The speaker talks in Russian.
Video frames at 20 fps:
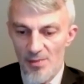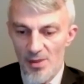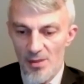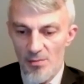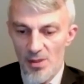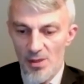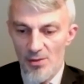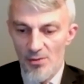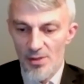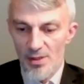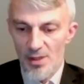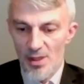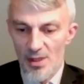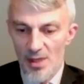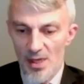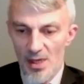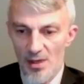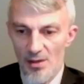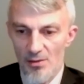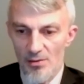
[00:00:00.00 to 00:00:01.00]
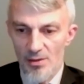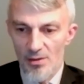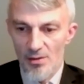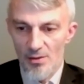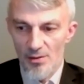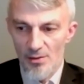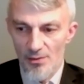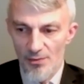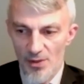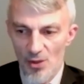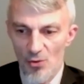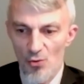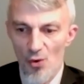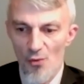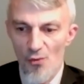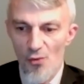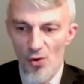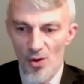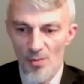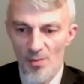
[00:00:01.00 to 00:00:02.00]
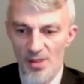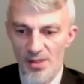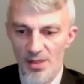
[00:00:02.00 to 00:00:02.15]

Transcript: Именно вот такая, в такой форме